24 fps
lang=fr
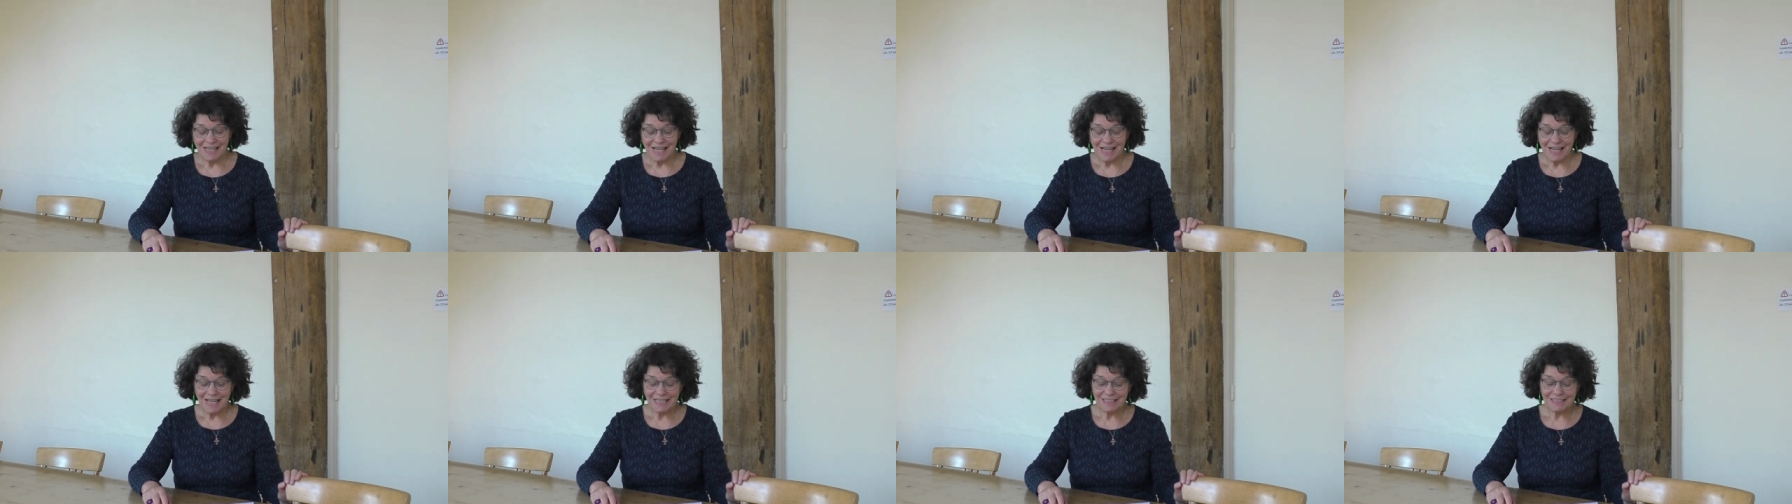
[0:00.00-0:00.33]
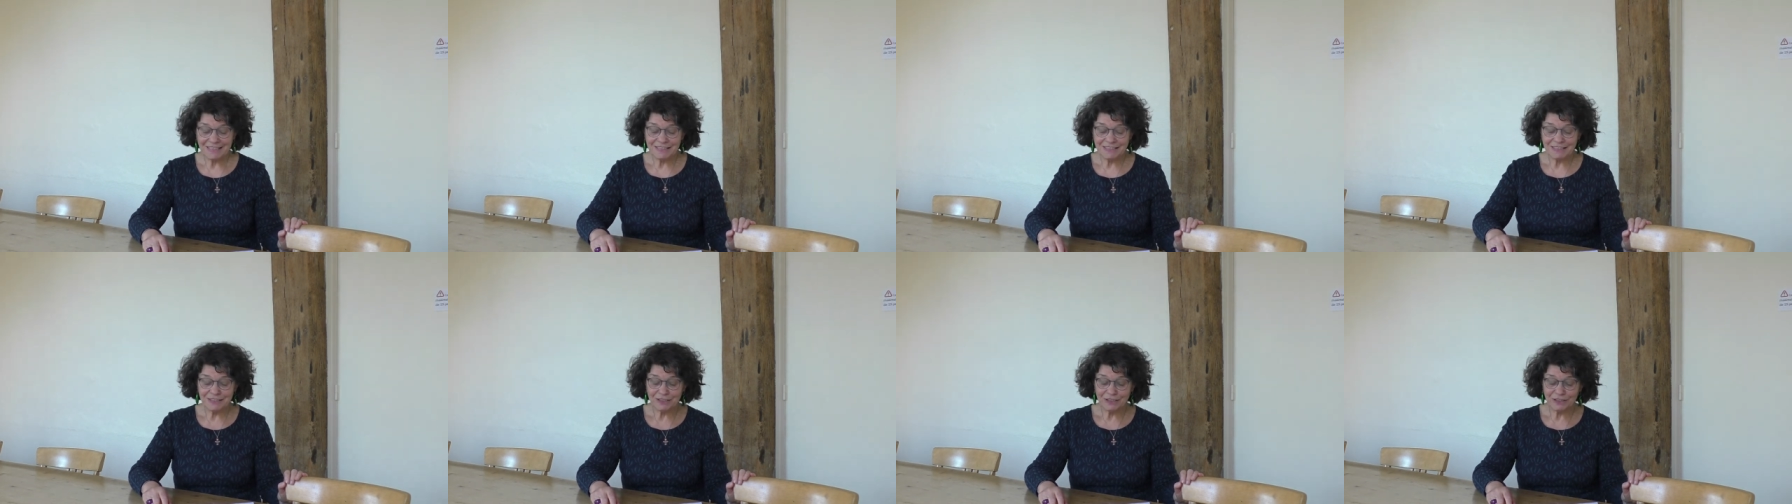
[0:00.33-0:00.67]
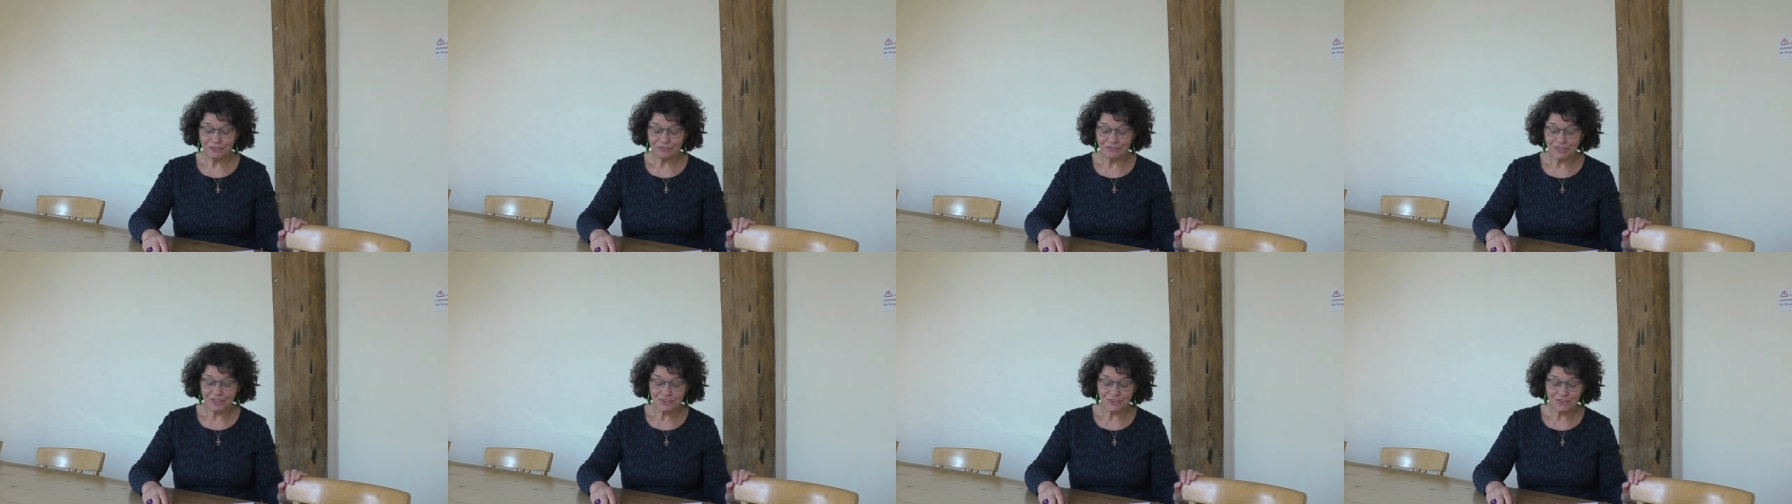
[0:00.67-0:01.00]
Aline,
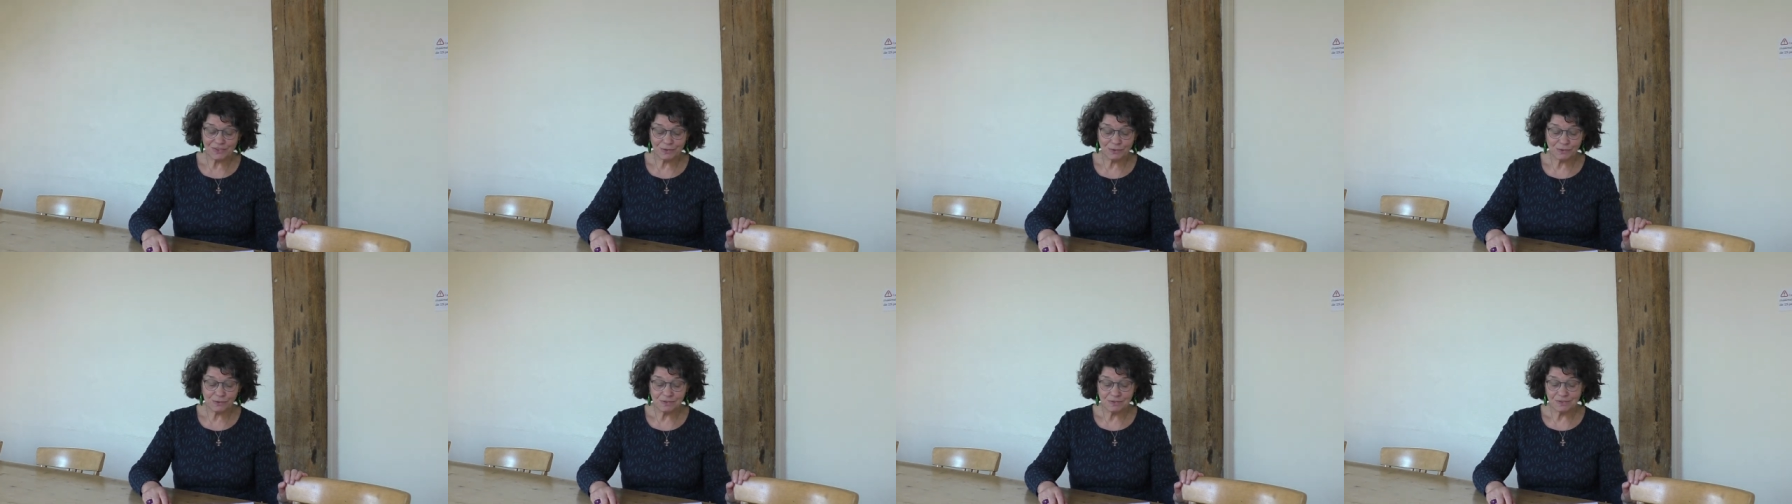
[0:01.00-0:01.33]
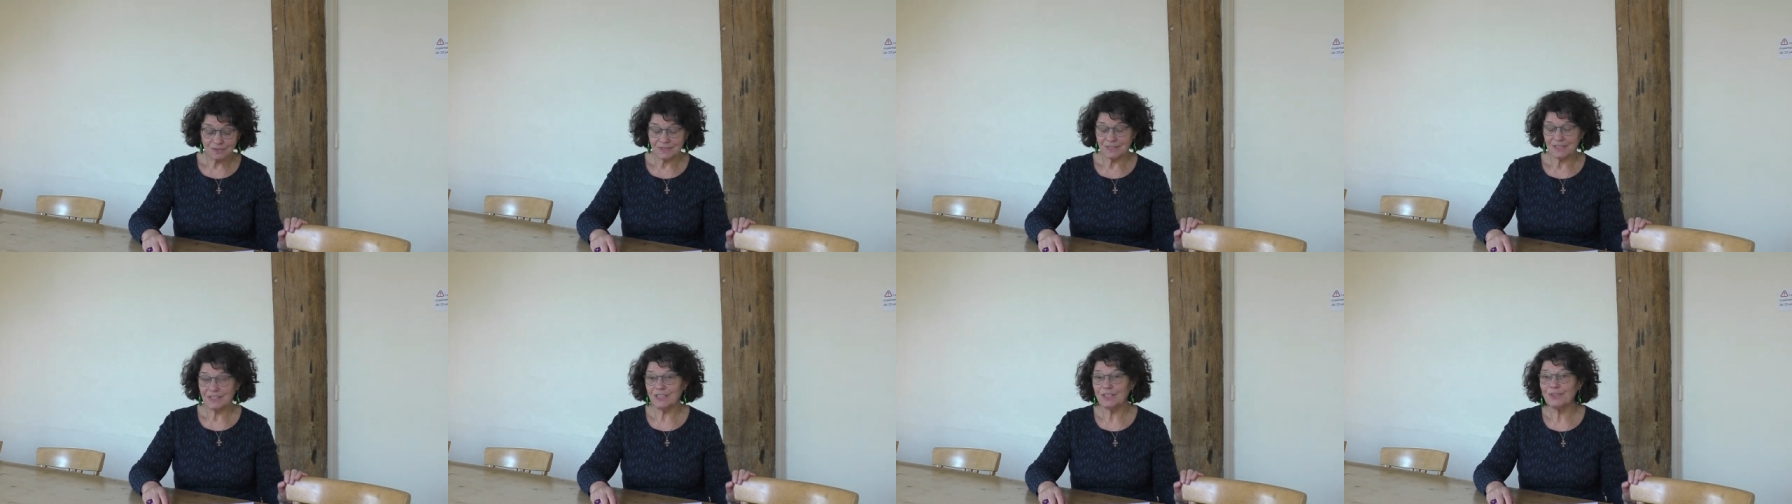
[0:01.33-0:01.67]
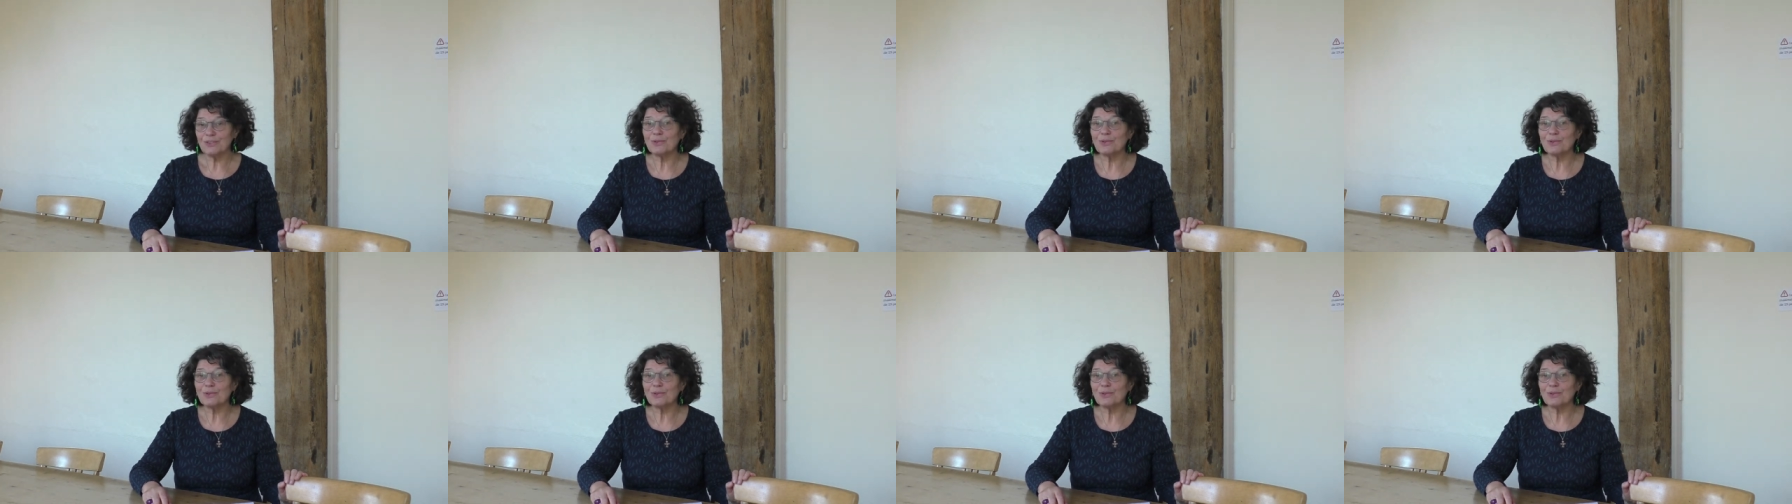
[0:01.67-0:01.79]
Vincent et